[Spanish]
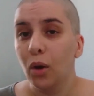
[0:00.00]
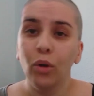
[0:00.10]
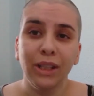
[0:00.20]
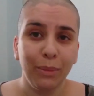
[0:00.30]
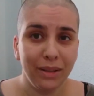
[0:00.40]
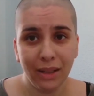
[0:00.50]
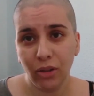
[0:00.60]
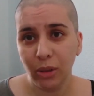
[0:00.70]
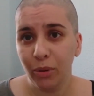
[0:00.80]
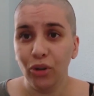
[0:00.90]
Luego también está
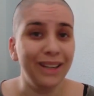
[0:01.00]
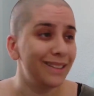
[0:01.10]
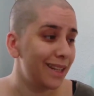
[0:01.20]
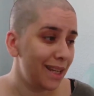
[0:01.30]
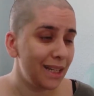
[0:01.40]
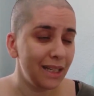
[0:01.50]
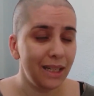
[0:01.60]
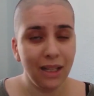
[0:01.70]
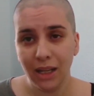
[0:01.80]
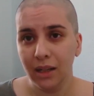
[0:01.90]
lo típico el estrés, la
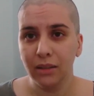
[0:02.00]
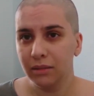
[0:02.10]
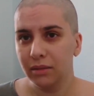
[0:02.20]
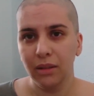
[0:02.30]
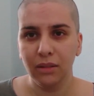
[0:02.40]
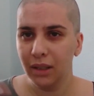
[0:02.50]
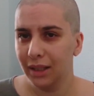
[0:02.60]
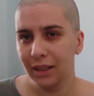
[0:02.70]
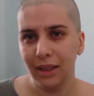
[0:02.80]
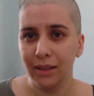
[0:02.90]
ansiedad,
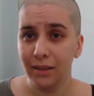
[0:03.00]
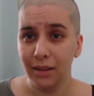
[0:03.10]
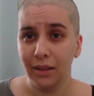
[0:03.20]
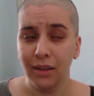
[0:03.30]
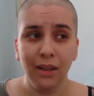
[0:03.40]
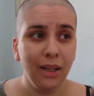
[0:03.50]
etcétera, etcétera.